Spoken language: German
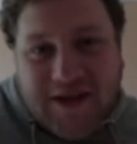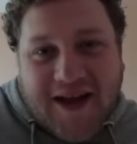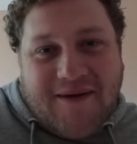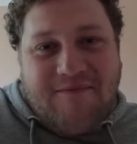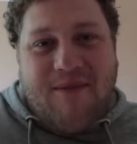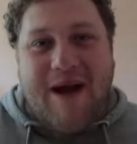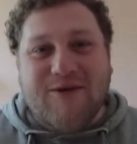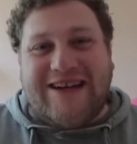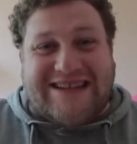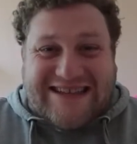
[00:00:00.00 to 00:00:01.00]
wieder
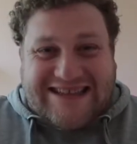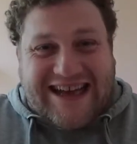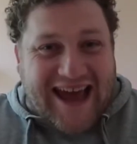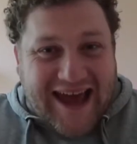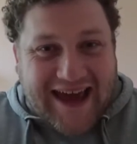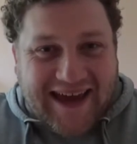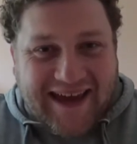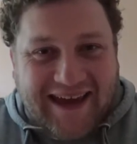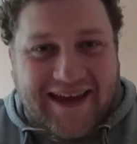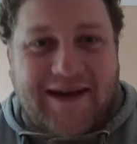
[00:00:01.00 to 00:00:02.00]
America
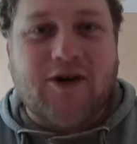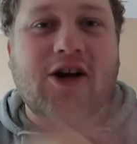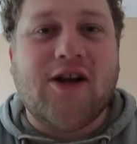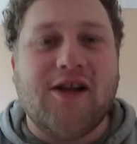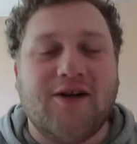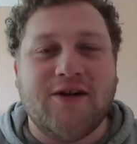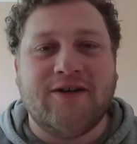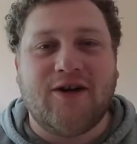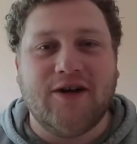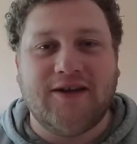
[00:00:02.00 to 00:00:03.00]
Day! Jawohl!
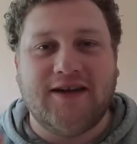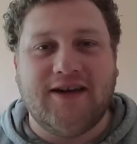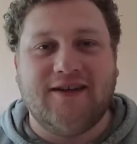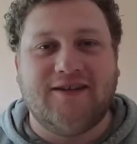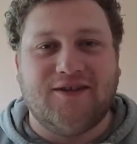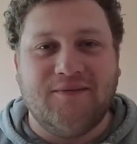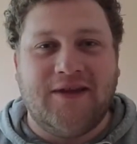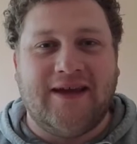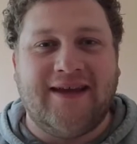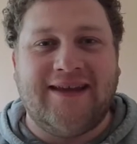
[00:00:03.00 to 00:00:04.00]
Und heute geht es
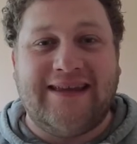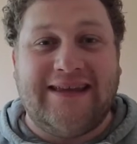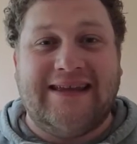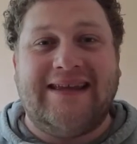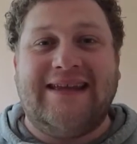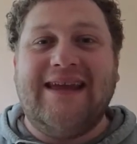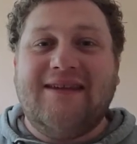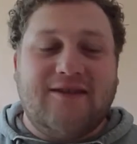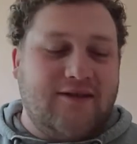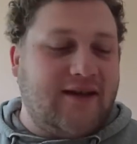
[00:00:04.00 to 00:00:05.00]
um den
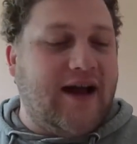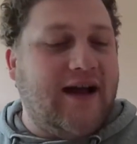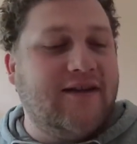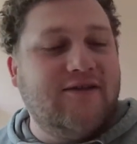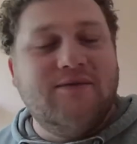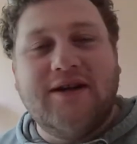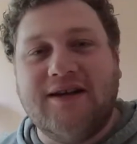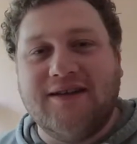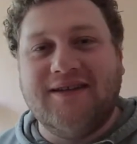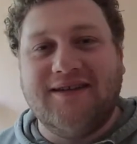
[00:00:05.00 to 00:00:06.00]
nicht gerade
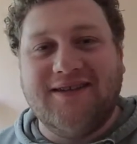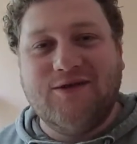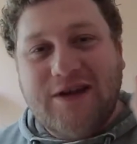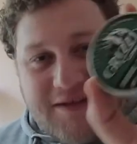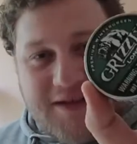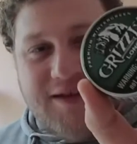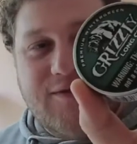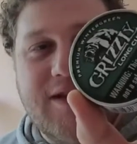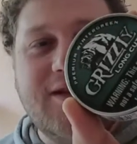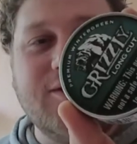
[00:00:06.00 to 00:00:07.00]
unbekannten
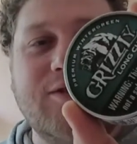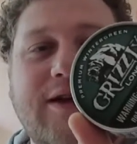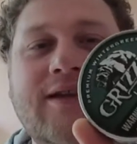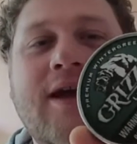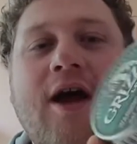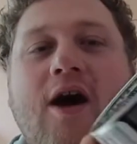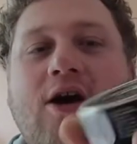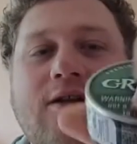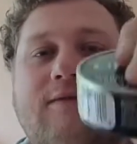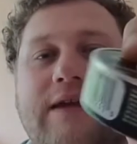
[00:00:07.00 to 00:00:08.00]
Grizzly Wintergreen.
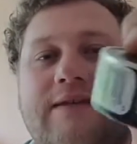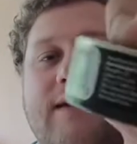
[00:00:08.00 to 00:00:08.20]
Und wie ihr